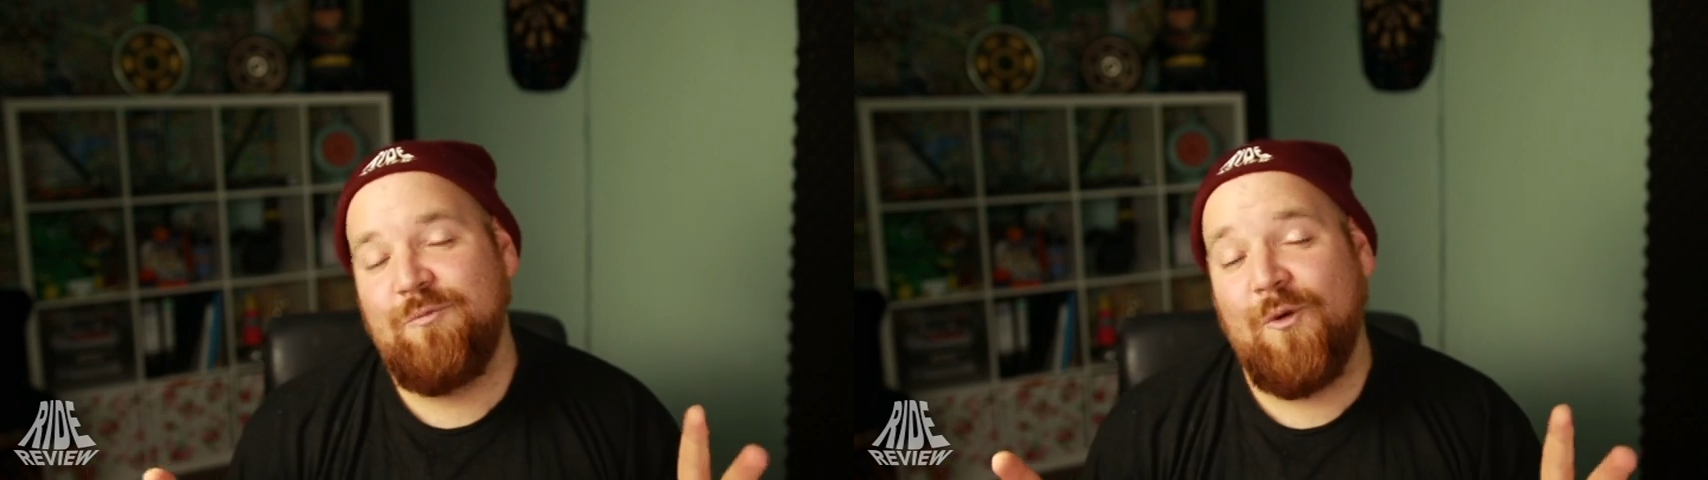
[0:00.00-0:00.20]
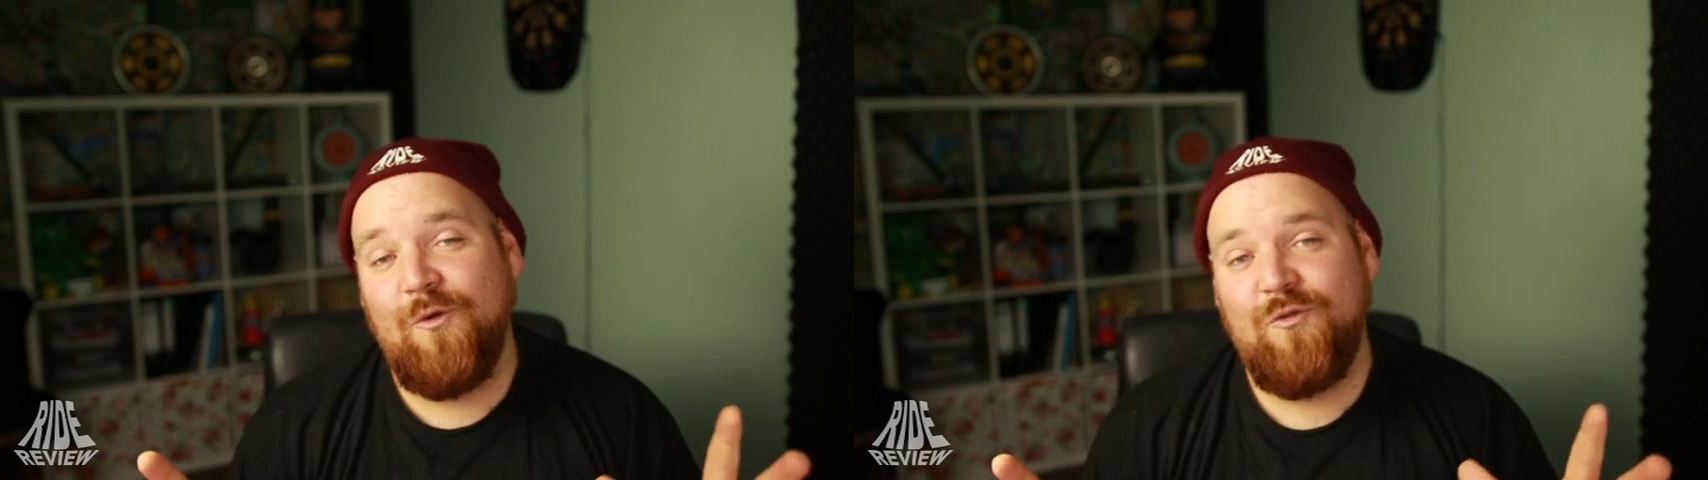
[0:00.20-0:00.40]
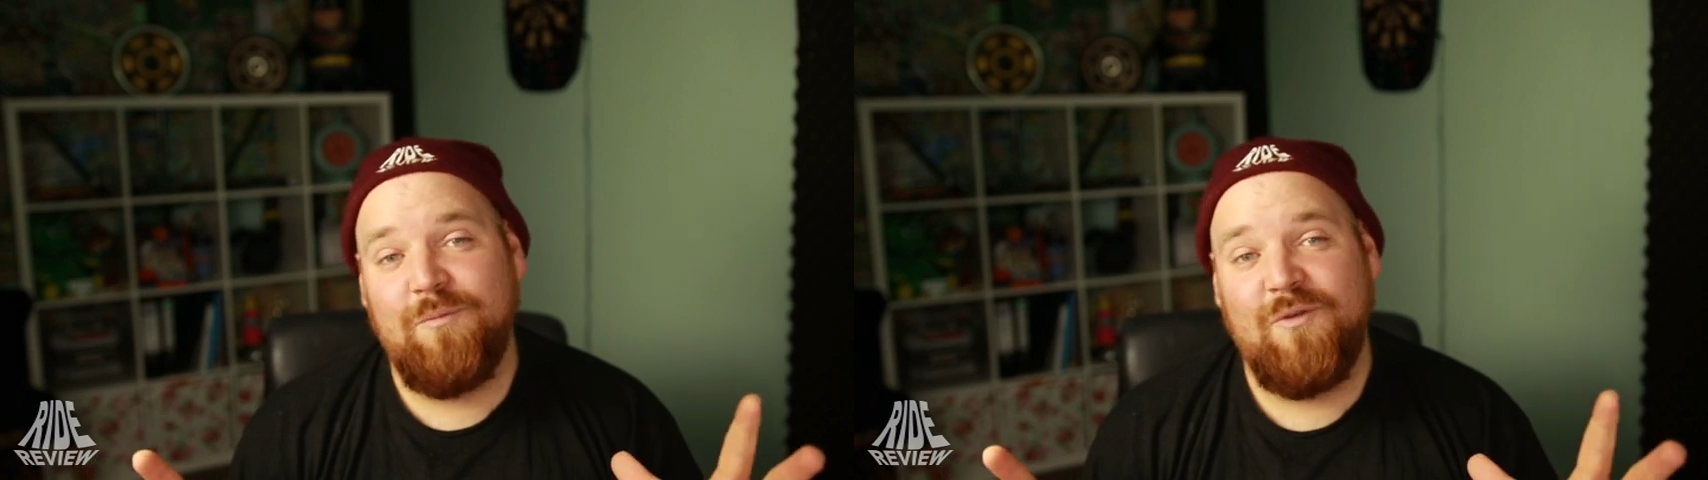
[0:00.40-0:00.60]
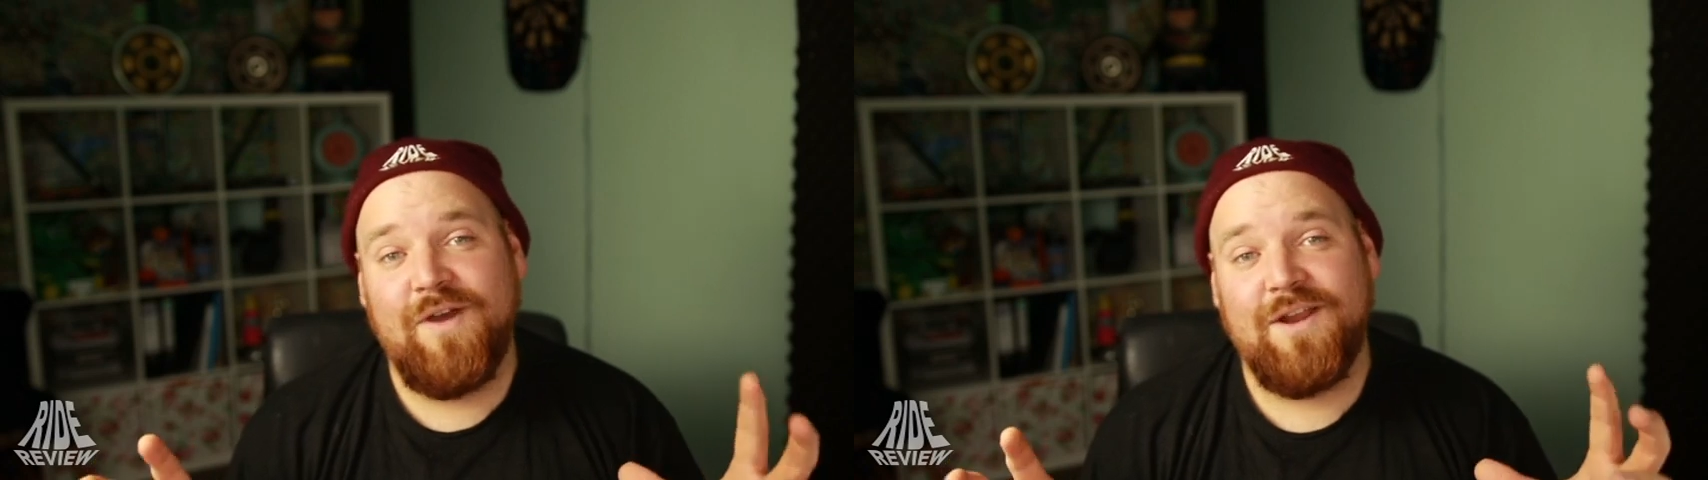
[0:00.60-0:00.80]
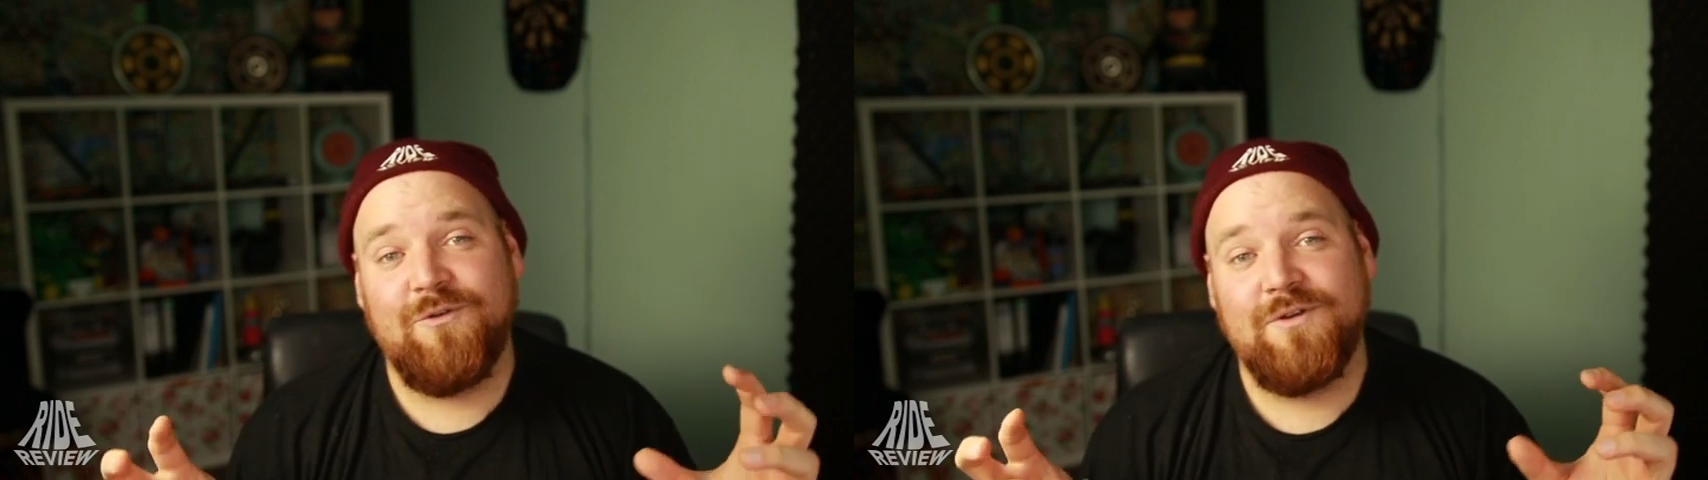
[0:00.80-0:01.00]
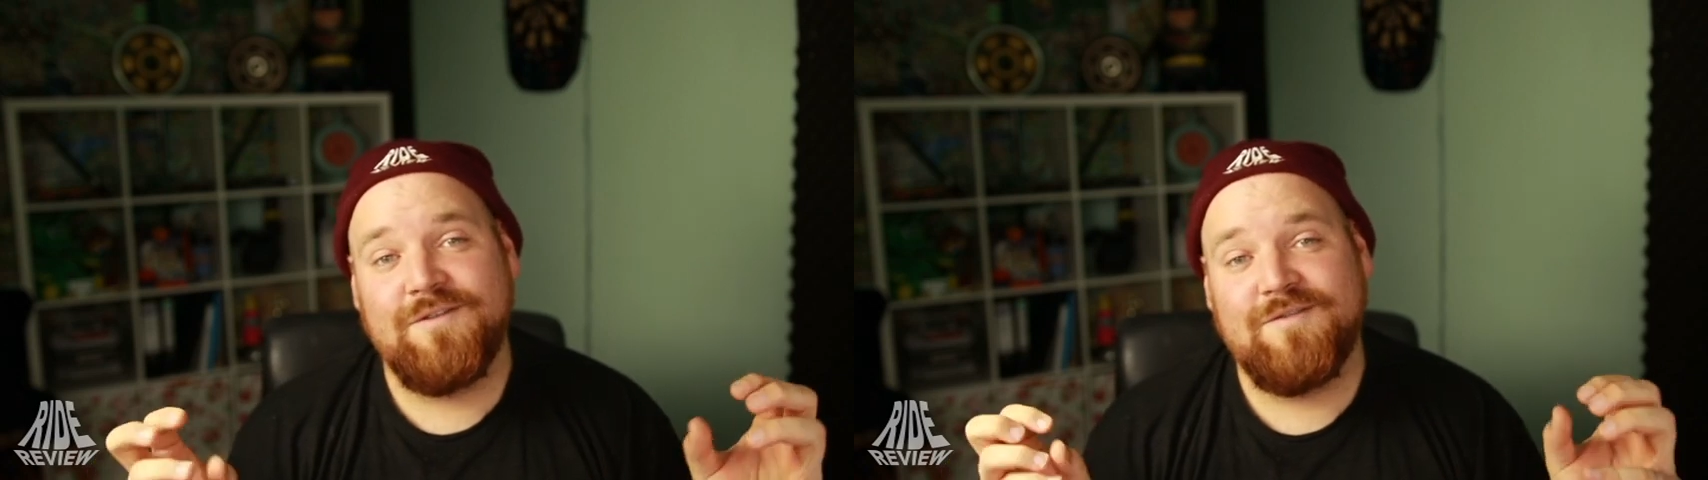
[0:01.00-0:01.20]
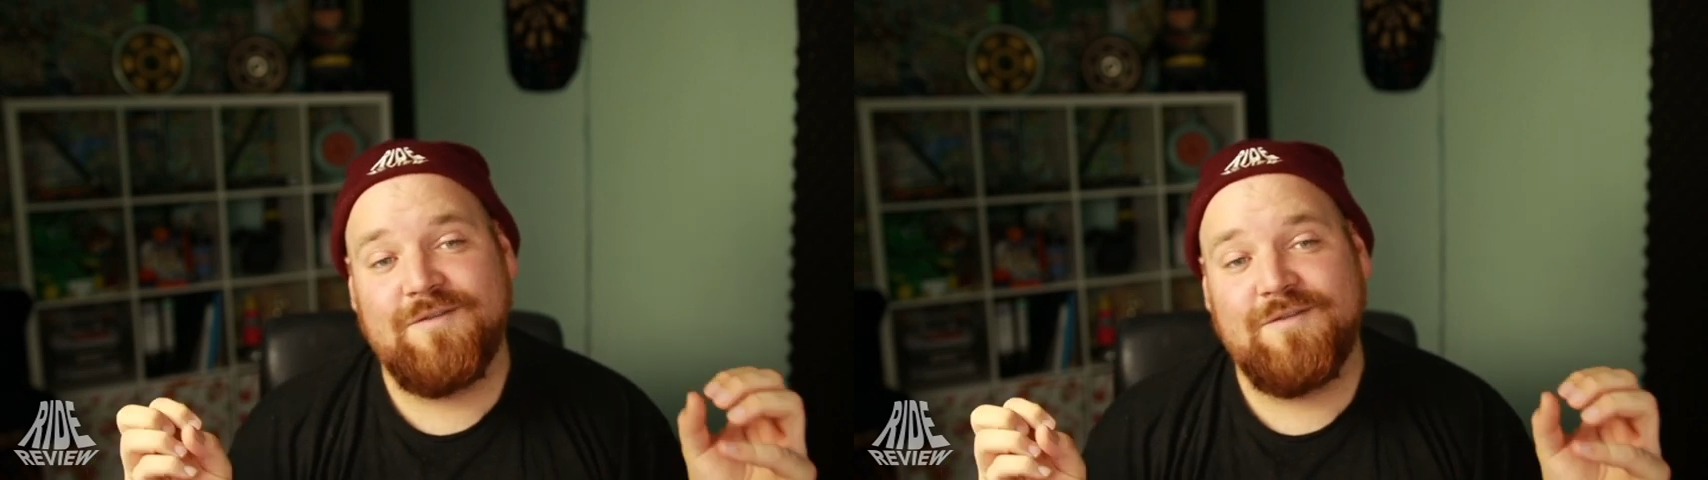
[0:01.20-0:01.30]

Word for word: Profi-Bewertungen